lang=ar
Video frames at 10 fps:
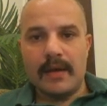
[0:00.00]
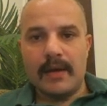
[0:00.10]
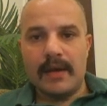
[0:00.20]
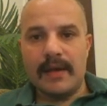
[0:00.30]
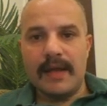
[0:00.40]

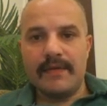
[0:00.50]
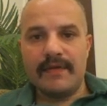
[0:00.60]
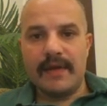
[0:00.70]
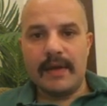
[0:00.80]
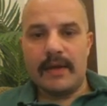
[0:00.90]

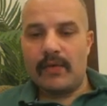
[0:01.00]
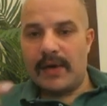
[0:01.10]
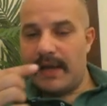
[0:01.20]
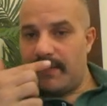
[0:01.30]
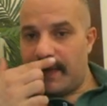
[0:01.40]

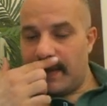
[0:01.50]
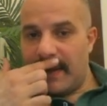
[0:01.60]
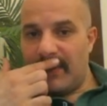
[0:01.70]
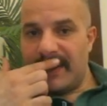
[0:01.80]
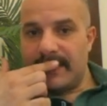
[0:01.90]
والاي في اي
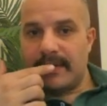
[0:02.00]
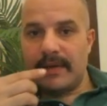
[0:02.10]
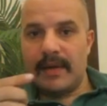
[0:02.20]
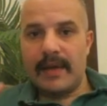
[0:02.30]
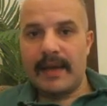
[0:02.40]
دوت
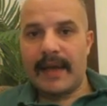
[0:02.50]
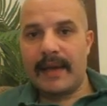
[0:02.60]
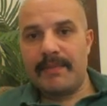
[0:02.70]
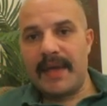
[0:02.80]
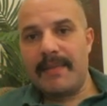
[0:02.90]
آه،
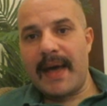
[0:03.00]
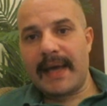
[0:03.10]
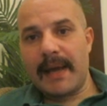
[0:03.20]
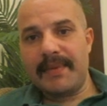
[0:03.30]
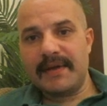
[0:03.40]
بيبقى
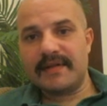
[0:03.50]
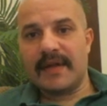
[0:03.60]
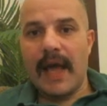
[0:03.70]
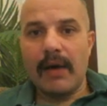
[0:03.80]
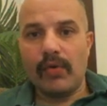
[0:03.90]
كابكس
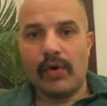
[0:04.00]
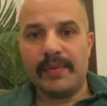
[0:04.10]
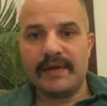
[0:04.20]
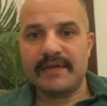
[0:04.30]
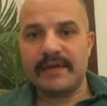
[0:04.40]
او
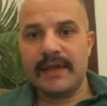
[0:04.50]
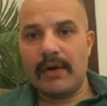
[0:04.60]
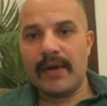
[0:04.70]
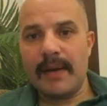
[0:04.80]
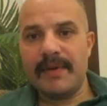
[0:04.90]
اوبكس
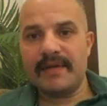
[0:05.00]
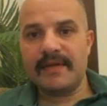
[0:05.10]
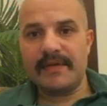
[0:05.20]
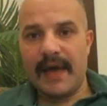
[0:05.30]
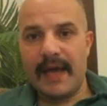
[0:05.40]
لو
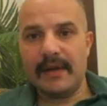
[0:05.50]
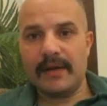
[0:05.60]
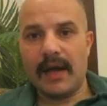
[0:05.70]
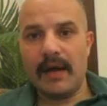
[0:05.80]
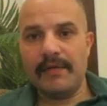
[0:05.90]
كابكس في حاله
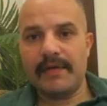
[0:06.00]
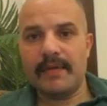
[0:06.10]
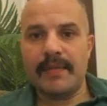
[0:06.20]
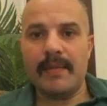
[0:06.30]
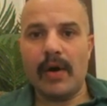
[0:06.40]
الحفر
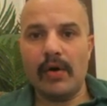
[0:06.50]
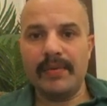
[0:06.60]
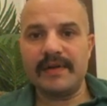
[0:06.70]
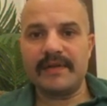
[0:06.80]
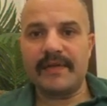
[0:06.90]
بيبقى
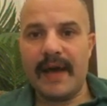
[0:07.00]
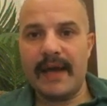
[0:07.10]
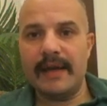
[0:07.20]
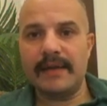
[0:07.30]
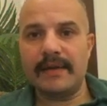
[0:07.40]
اوبكس في
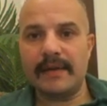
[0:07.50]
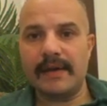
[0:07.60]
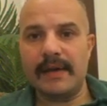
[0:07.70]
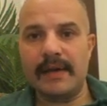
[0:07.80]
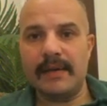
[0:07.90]
حاله
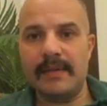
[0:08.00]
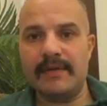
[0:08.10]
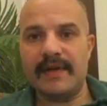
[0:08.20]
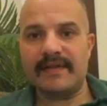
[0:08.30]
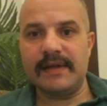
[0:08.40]

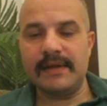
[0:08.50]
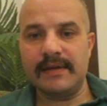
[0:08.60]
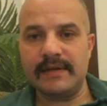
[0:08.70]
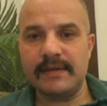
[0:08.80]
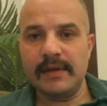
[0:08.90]
الفاسيلتيز